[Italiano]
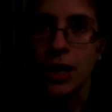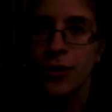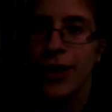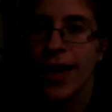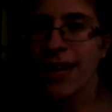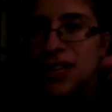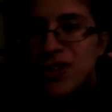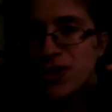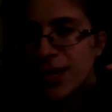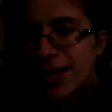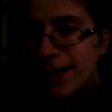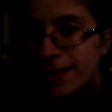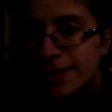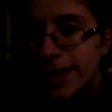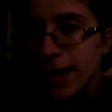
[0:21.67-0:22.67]
C'è il
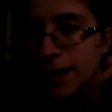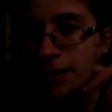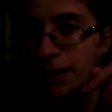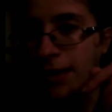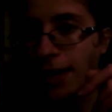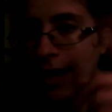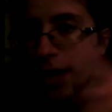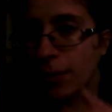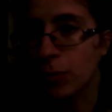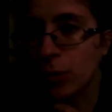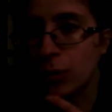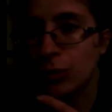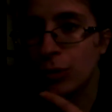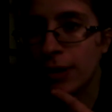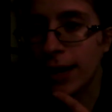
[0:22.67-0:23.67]
Centra, che è
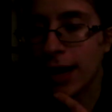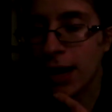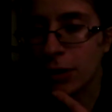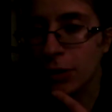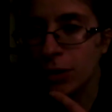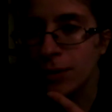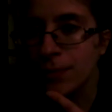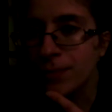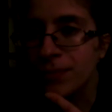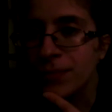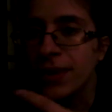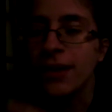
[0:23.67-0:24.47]
molto caro,